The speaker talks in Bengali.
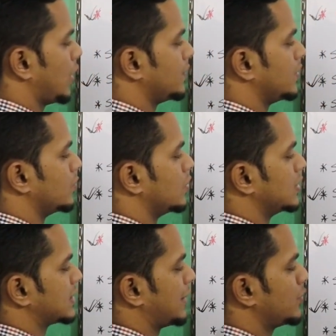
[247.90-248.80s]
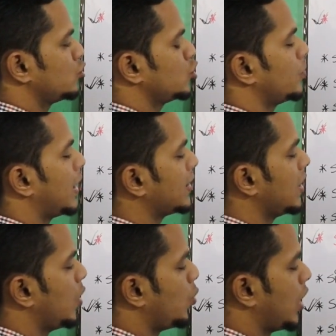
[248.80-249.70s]
ওয়ান দিব তাহলে আমরা রুট ওভার
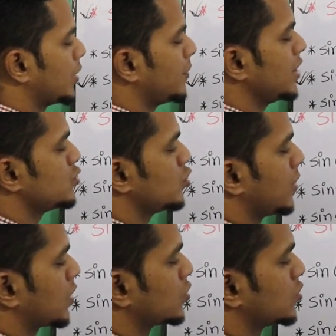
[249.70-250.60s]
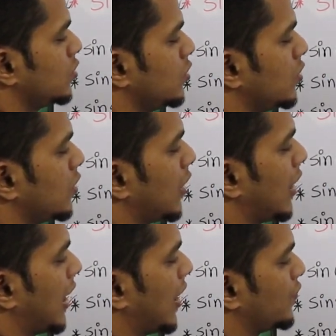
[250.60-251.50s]
ওয়ান বাই টুর মান কত
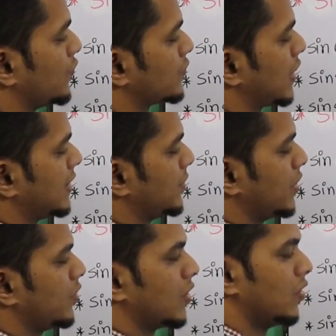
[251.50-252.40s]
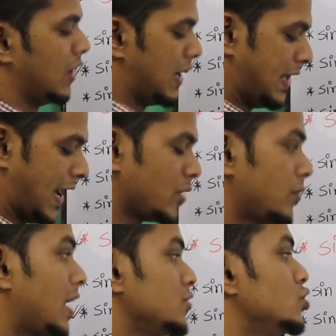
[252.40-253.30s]
হাফ তাহলে এটা বের হয়ে গেলো
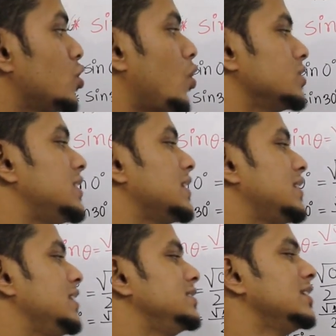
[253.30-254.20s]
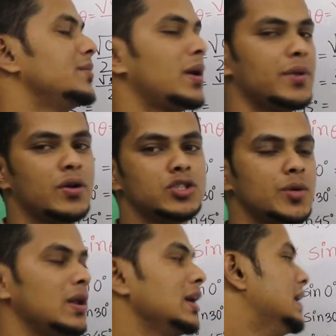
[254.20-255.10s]
একইভাবে এখন যদি কসেক তিরিশ ডিগ্রি মান বের করতে
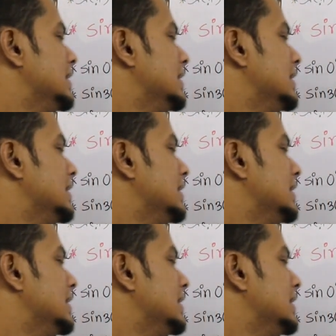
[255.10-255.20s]
বলে